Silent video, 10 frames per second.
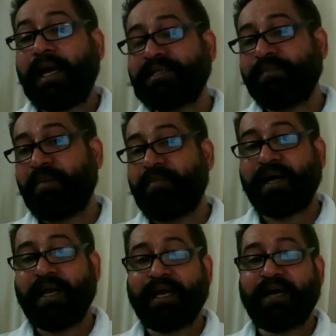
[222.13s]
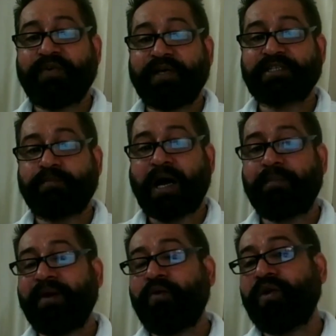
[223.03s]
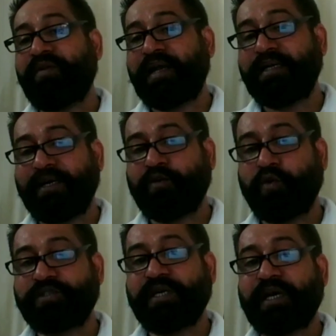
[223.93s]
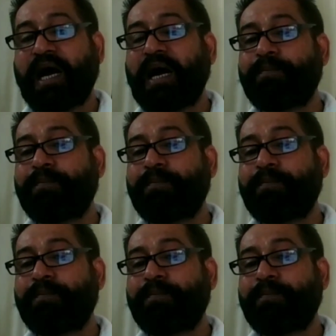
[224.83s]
ऐसे में मंगल का फर्स्ट भाव में होने वाला यह गोचर